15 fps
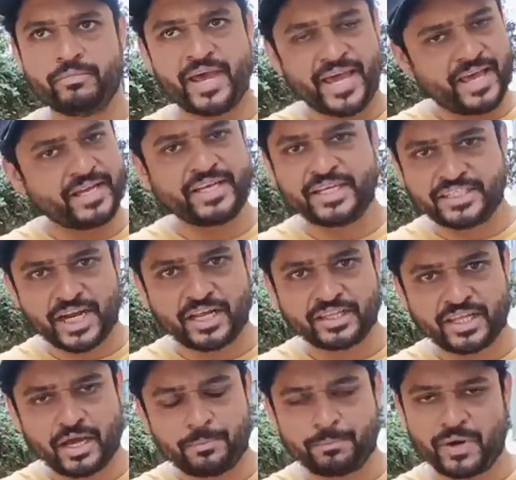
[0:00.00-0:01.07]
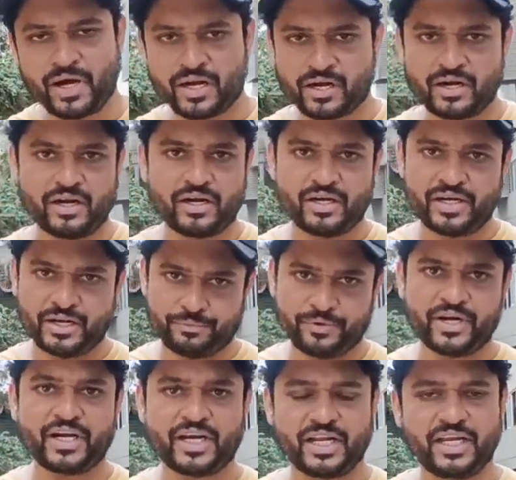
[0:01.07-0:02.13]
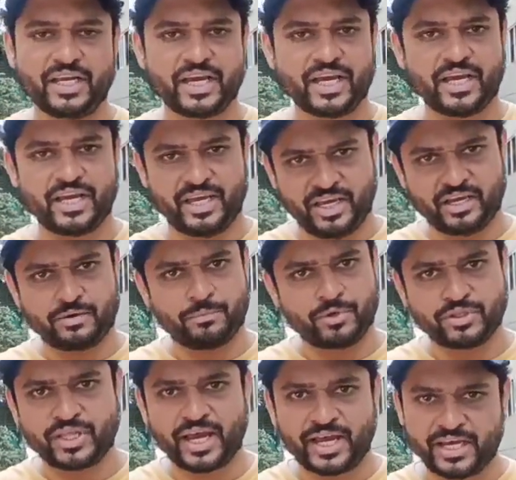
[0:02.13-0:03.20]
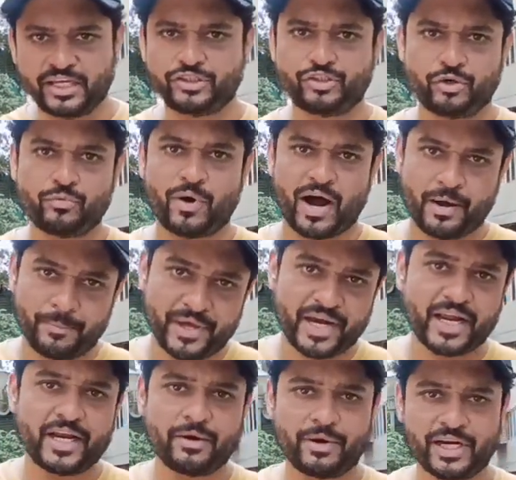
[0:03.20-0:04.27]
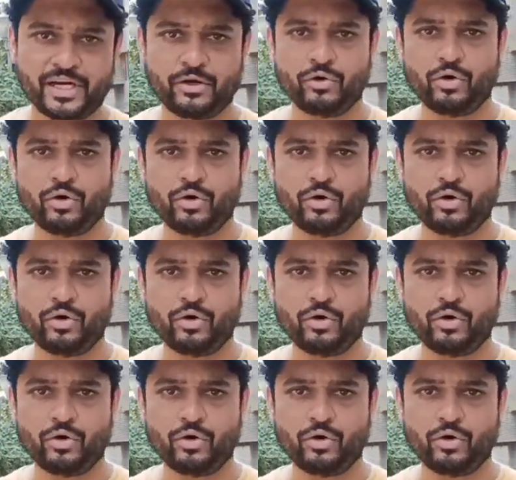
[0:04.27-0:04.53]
मैं नहीं जानता पर डेफिनेटली uh, ये एक मुद्दा है जो वहाँ पे रहने वाले